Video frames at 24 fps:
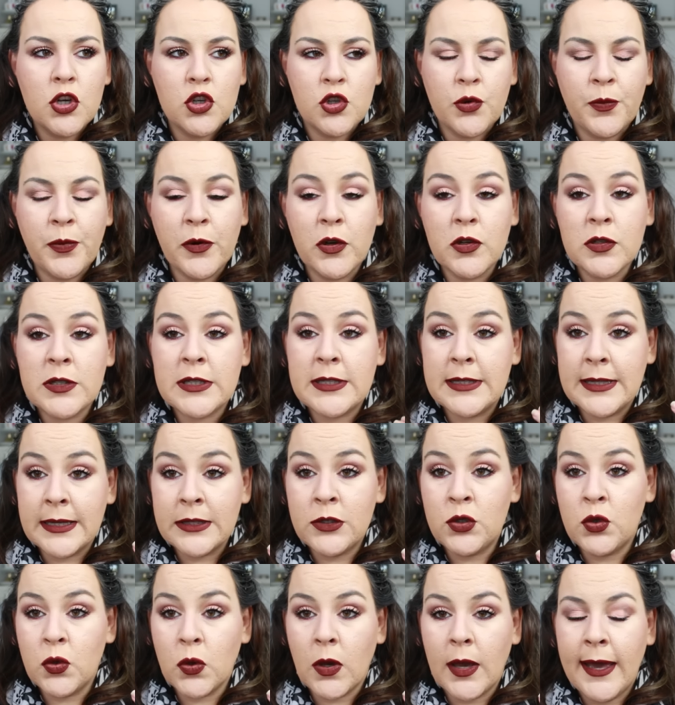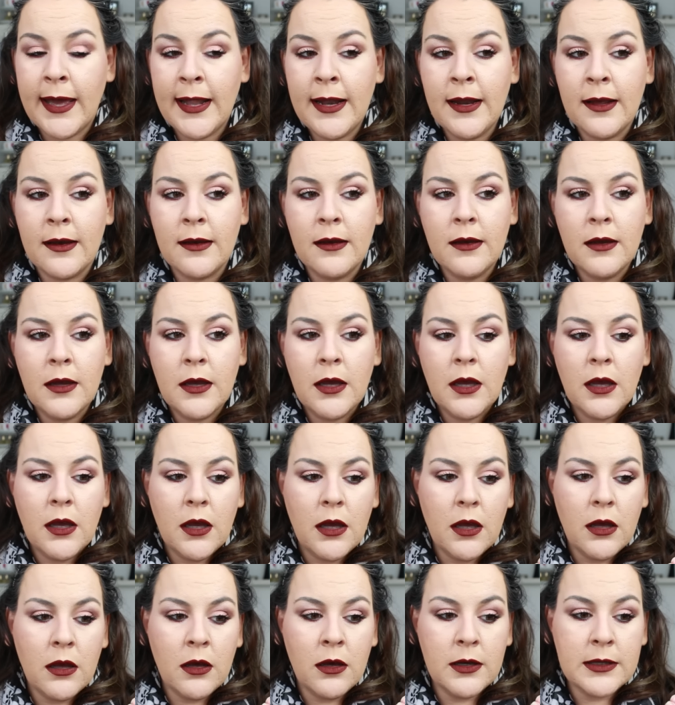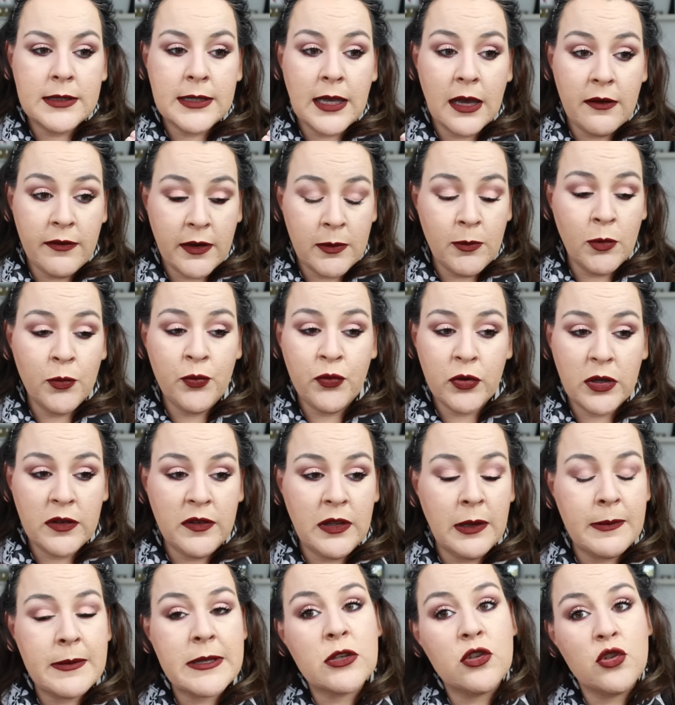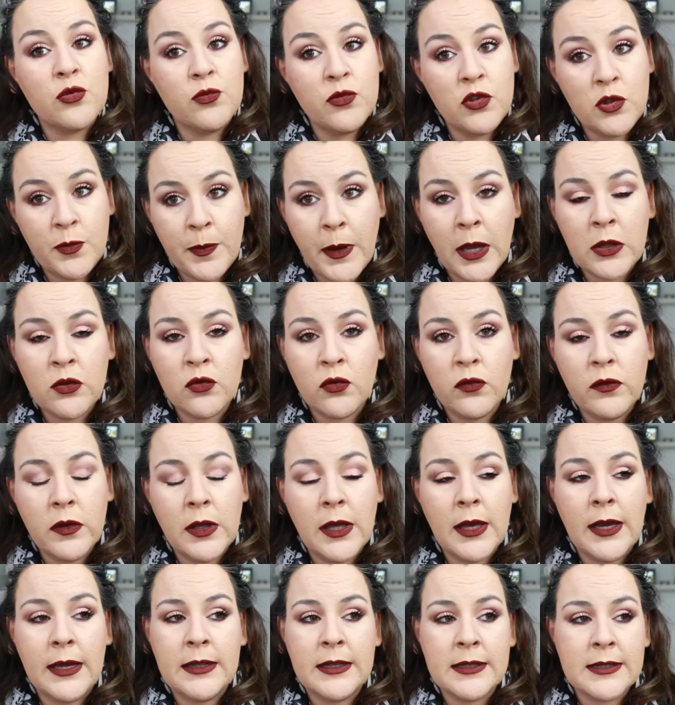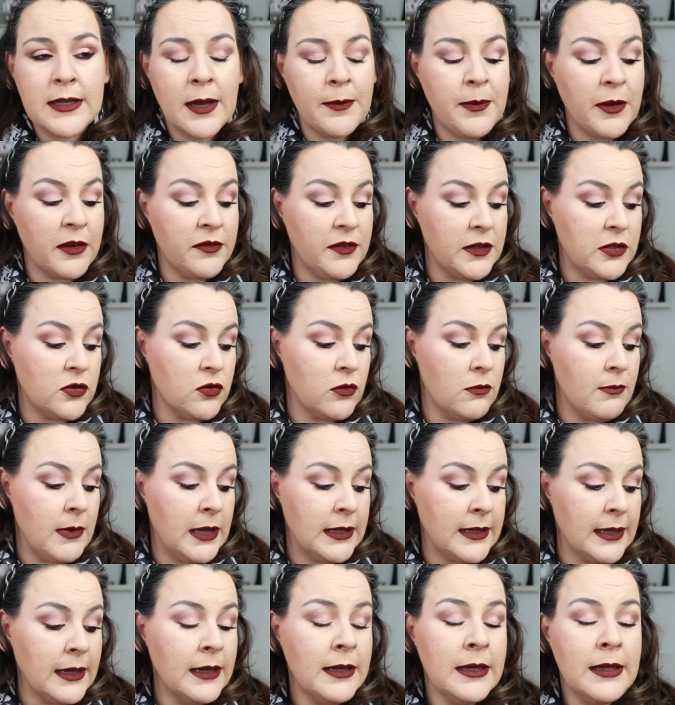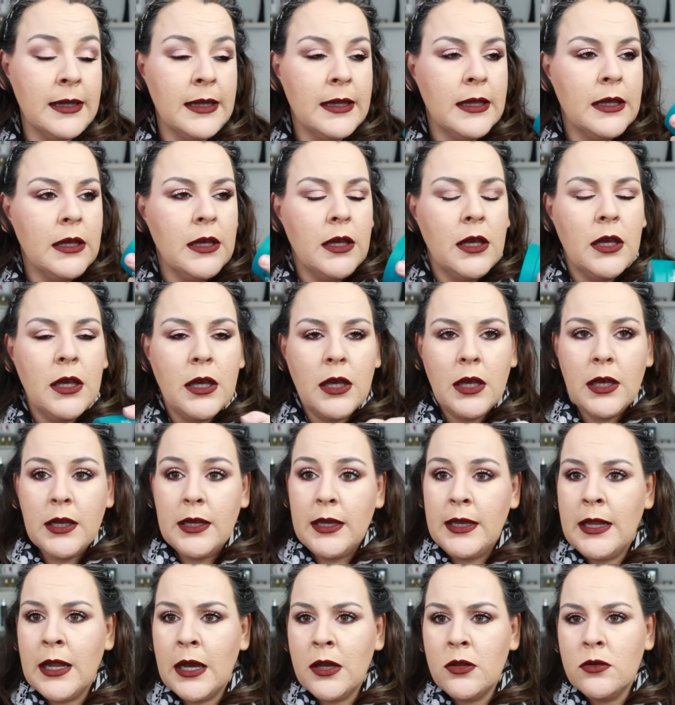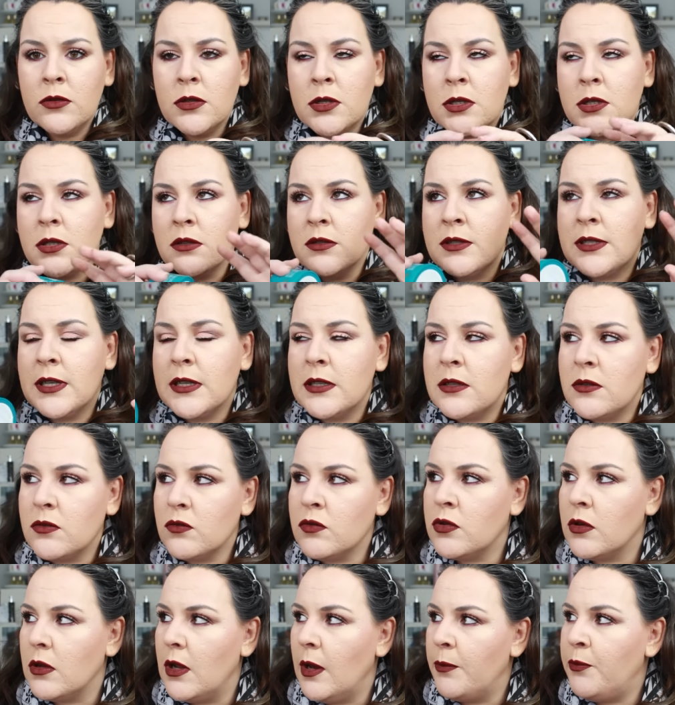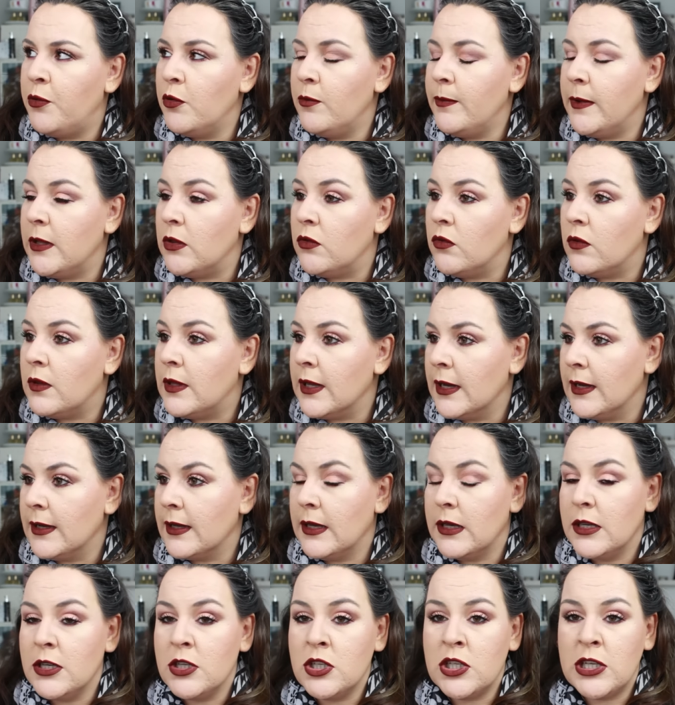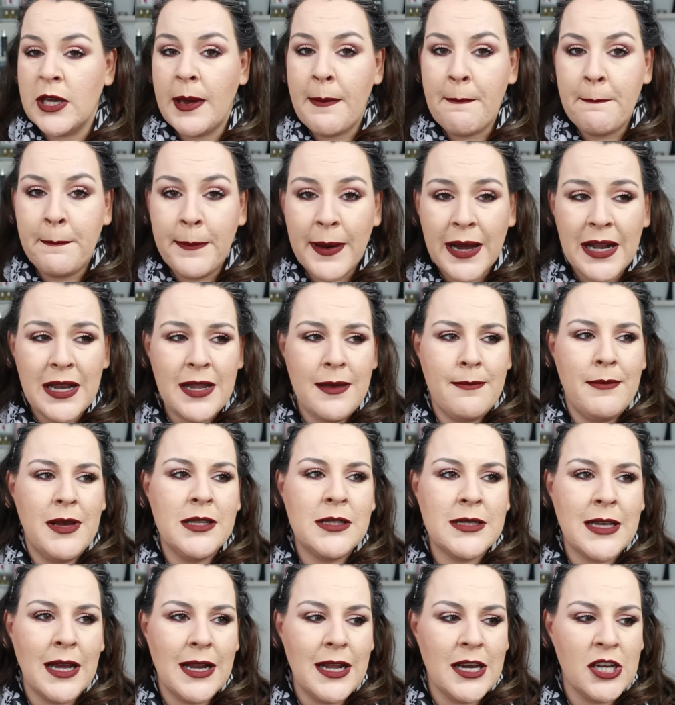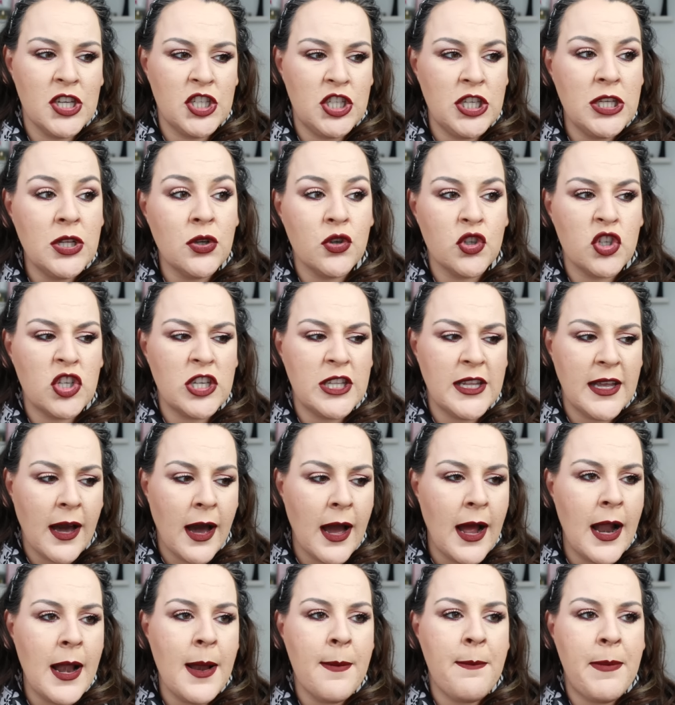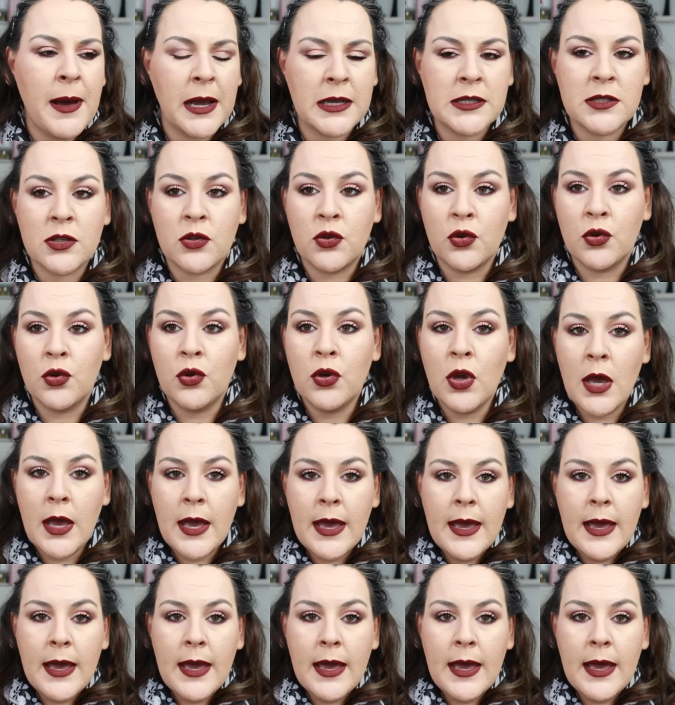Je pense naturel. ça a vraiment purifié parce que je me suis pas retrouvée avec des imperfections le matin. Il a une sensation sur la peau, mais de dingue. J'aime pas les masques à l'argile en général parce que